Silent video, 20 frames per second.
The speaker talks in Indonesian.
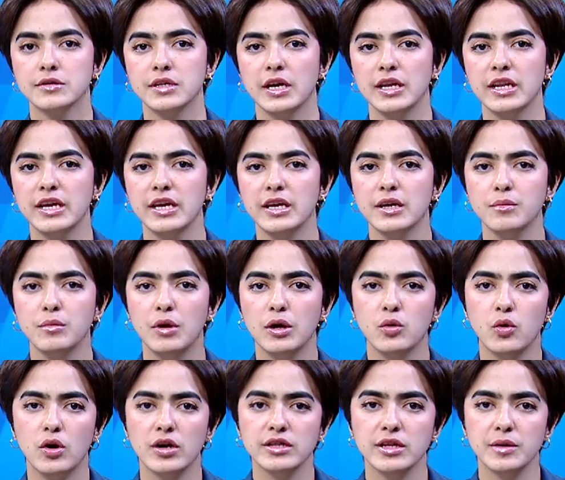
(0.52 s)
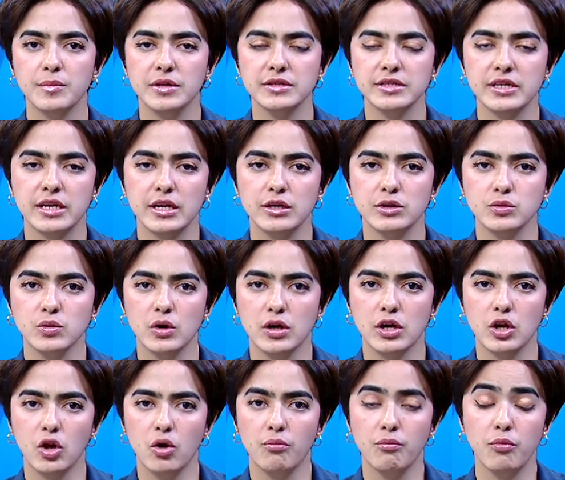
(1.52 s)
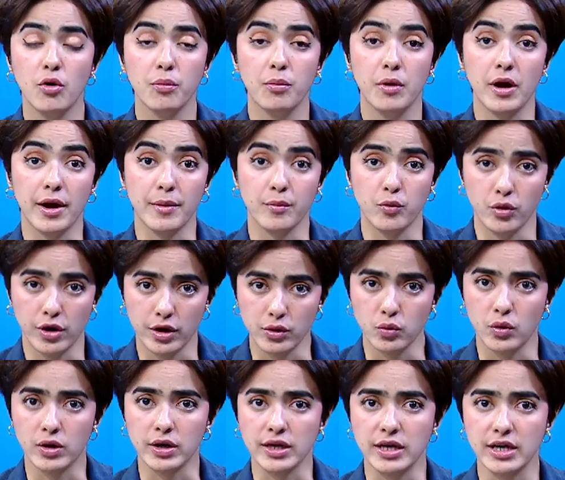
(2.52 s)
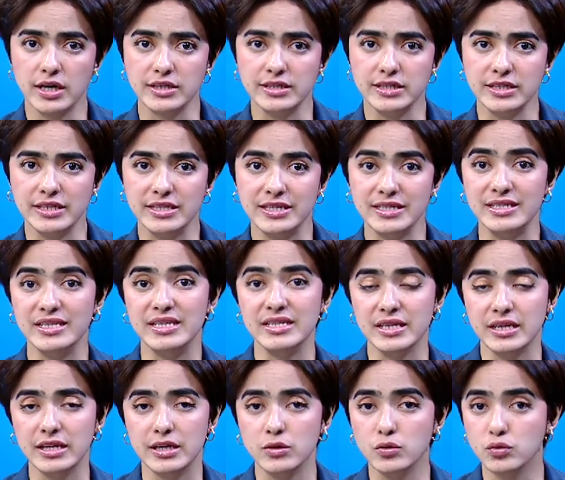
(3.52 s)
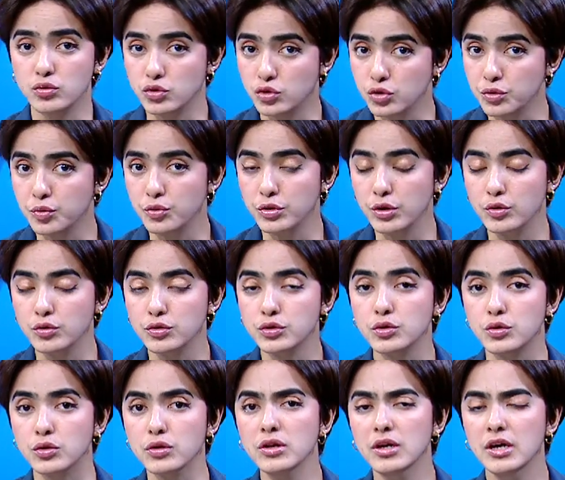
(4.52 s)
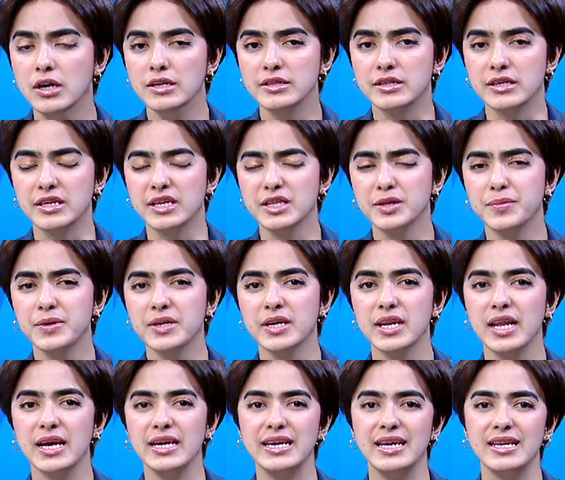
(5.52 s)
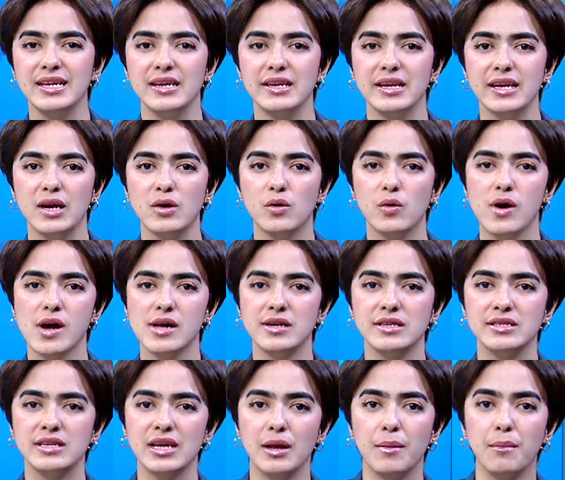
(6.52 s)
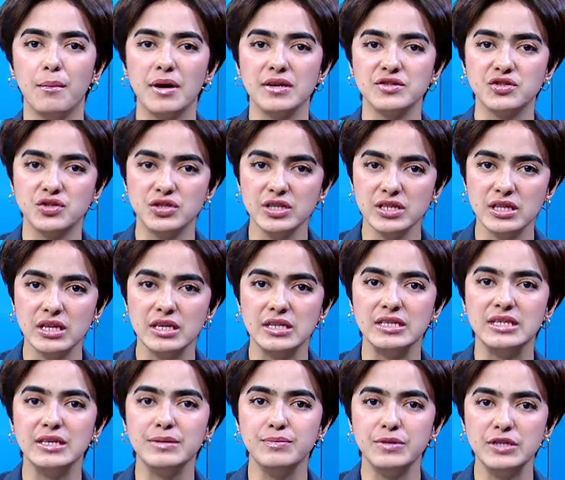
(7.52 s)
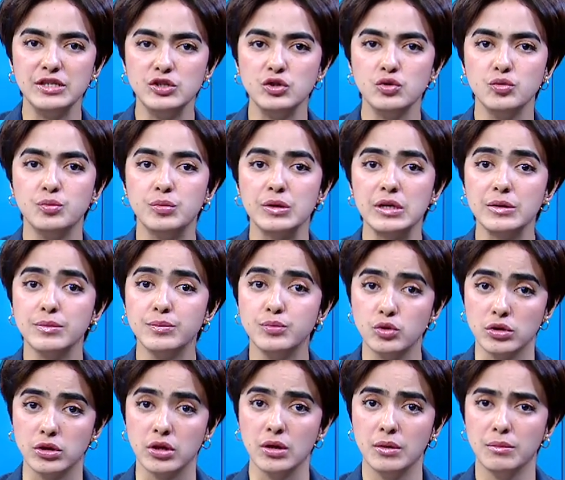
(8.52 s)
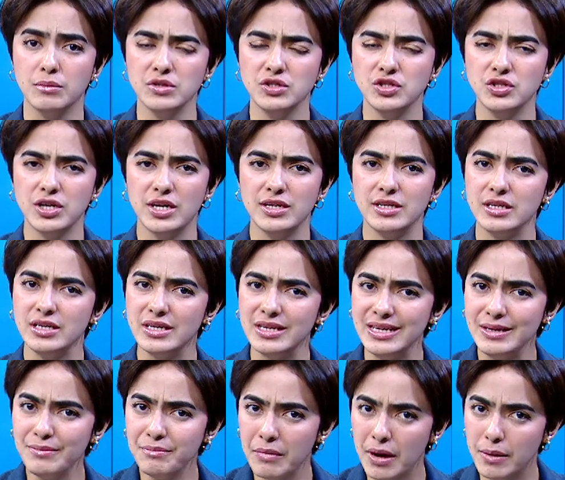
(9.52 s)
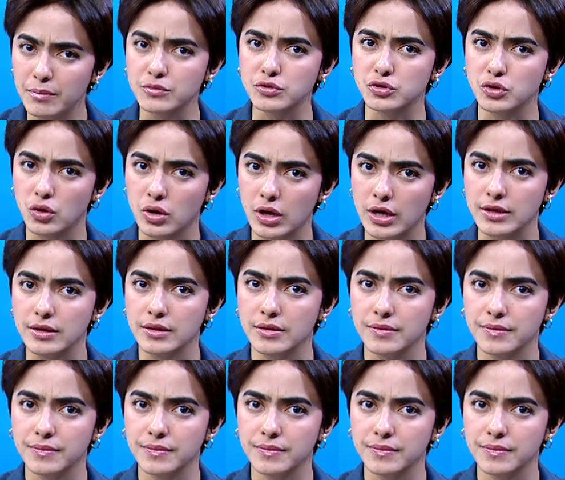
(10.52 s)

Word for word: Saling baku hantam antara dua kelompok menghebohkan warga di Kediri. Usut punya usut, ternyata perkelahian yang dilakukan di dalam masjid dipicu berebut menjadi imam sholat.